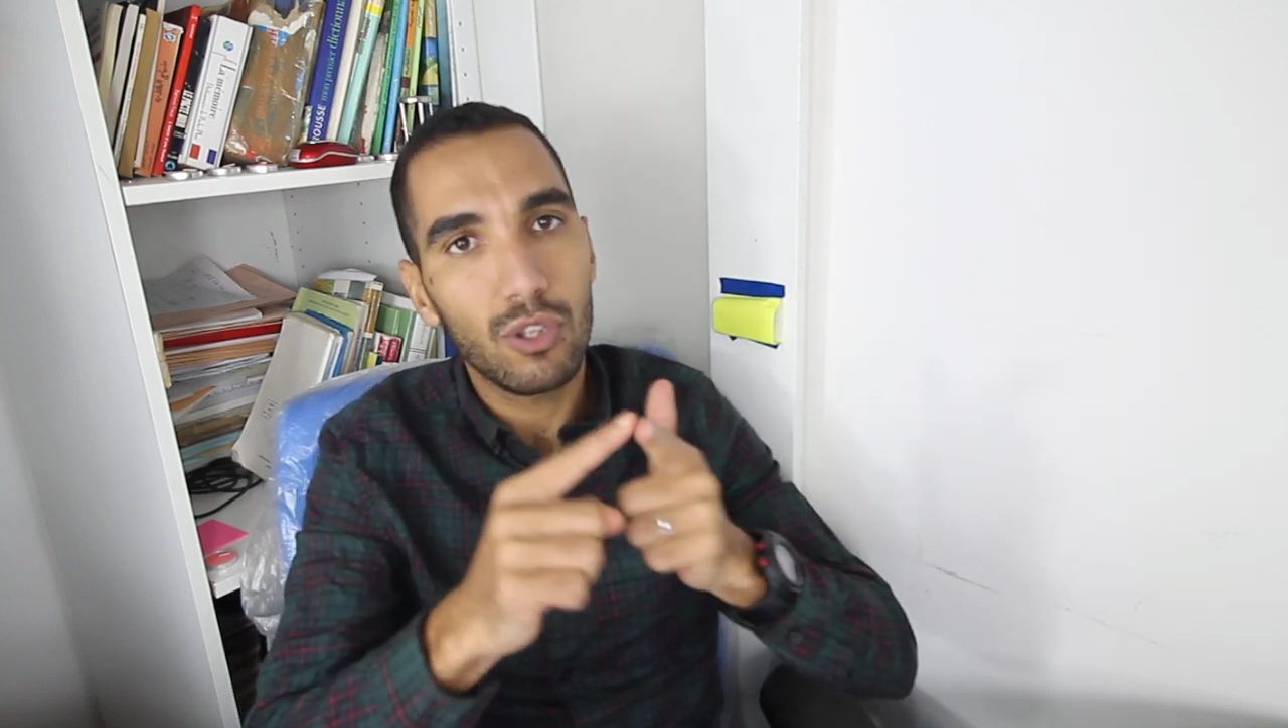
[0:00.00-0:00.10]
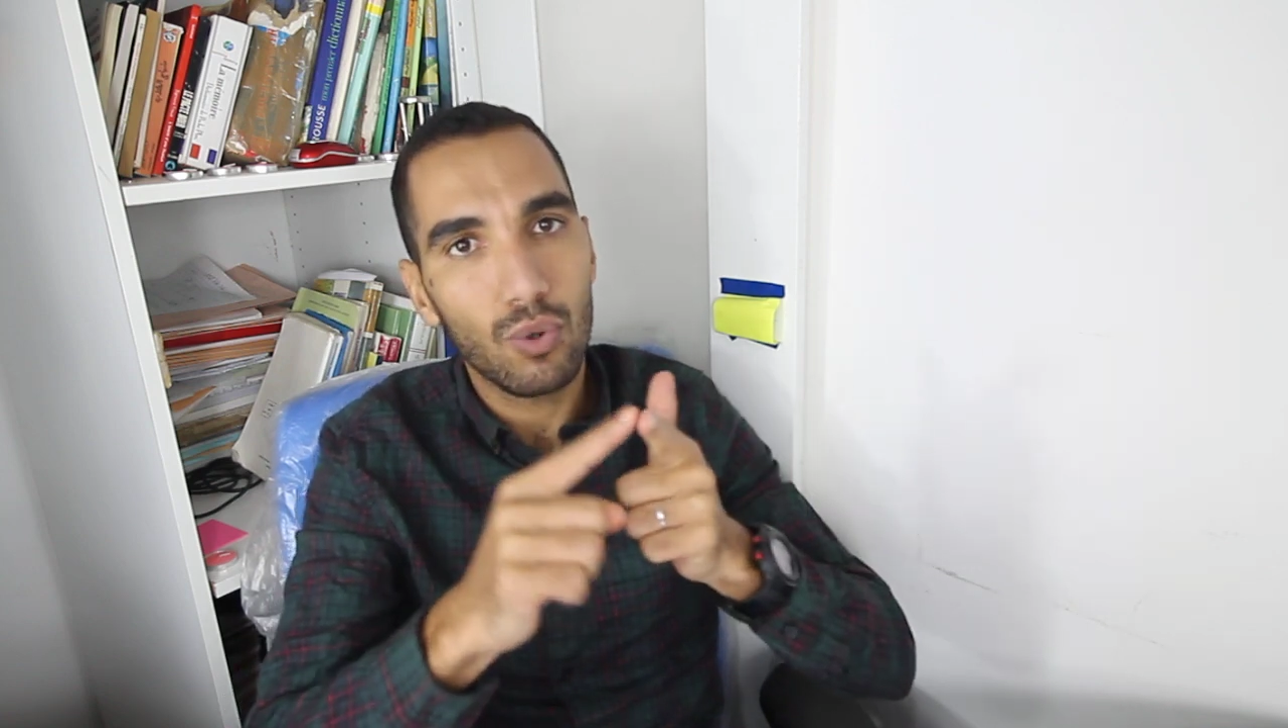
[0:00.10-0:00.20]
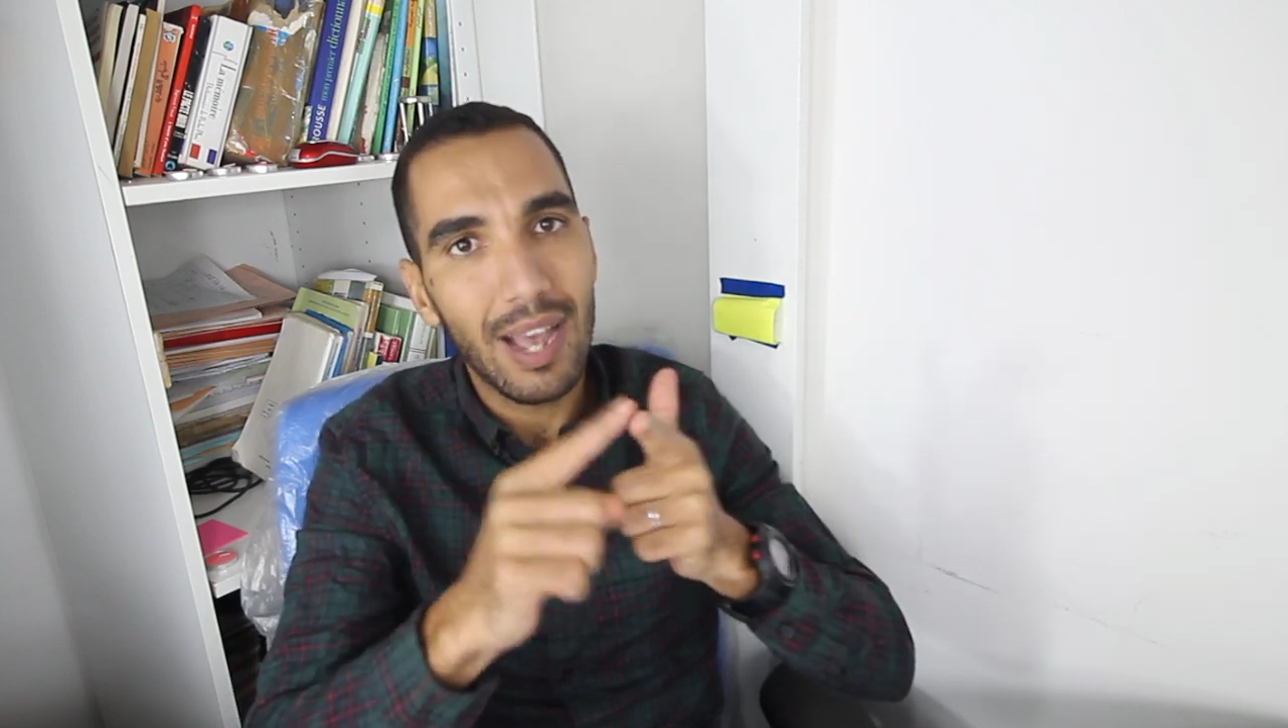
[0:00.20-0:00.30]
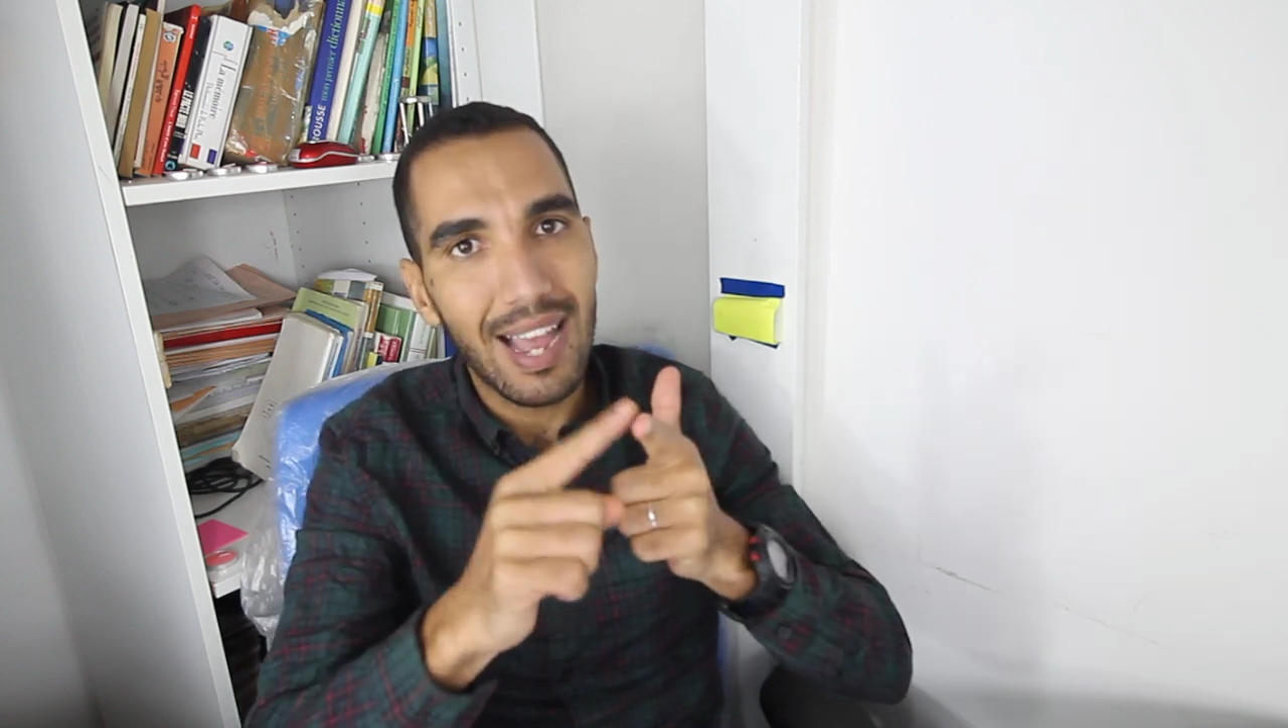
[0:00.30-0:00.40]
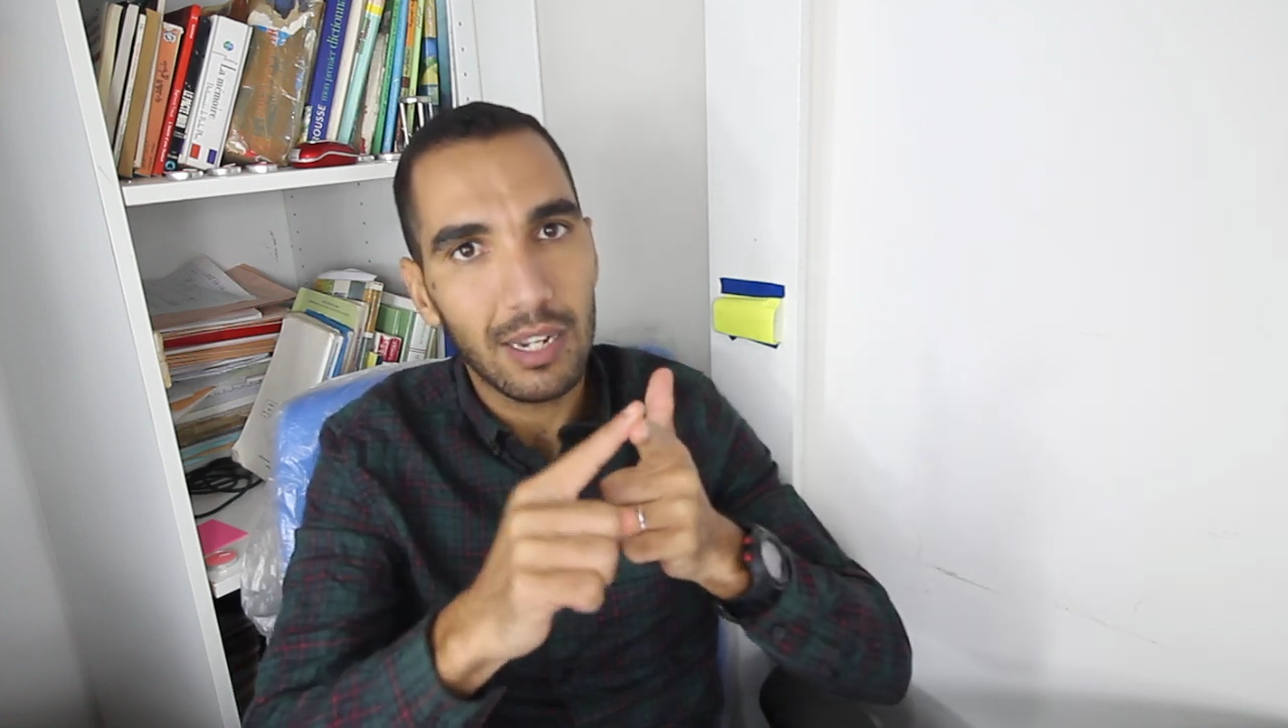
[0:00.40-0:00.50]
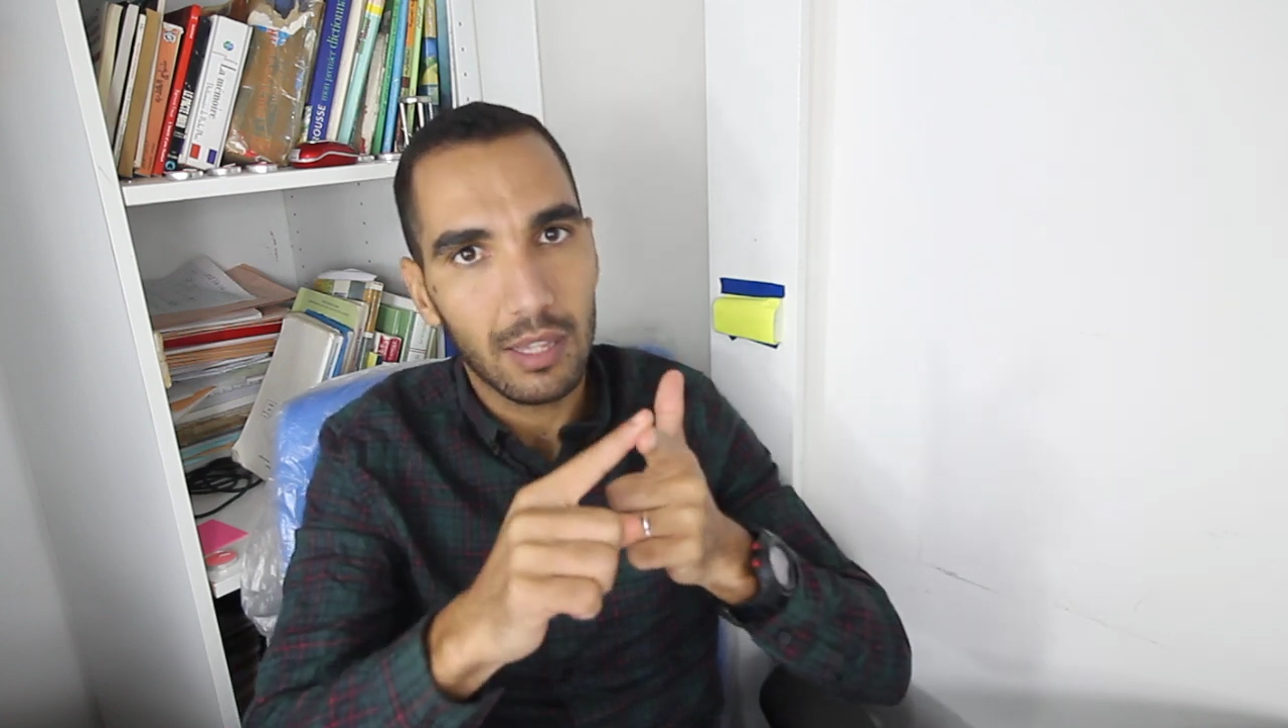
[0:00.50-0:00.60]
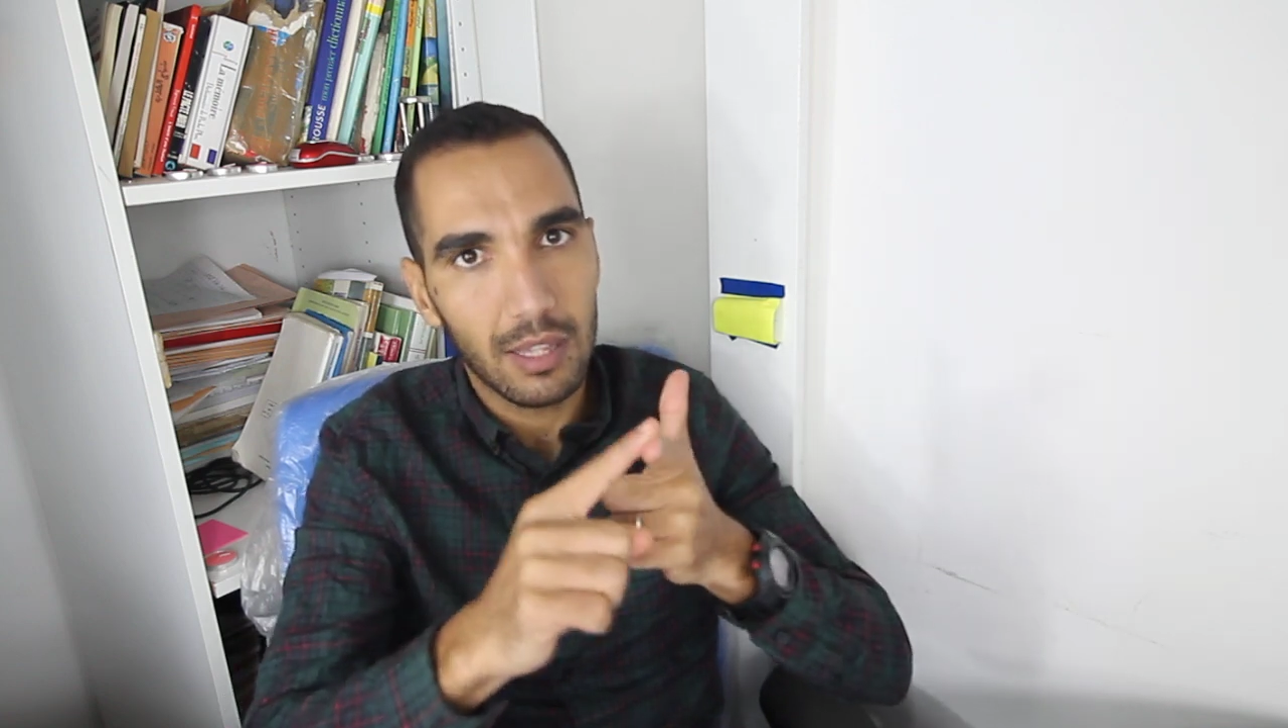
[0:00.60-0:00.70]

سؤال